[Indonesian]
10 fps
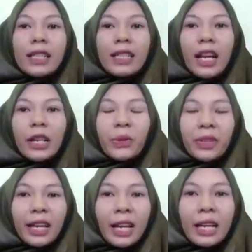
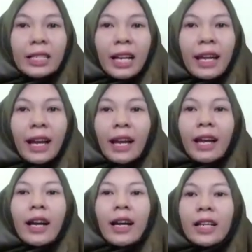Selanjutnya, saya
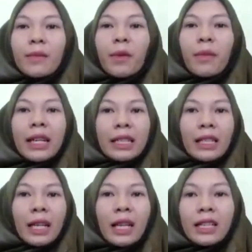akan
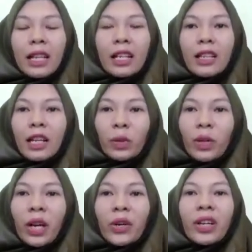memainkan salah satu
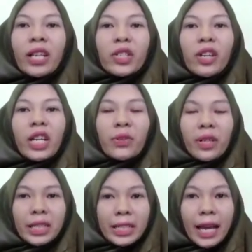lagu nasional
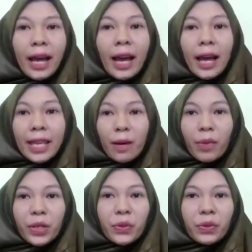Indonesia yang
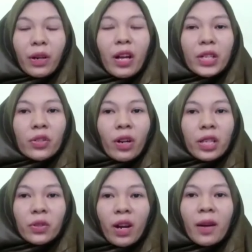berjudul
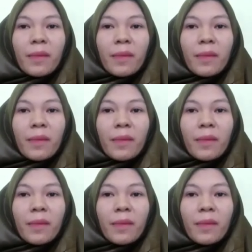Sorak-Sorak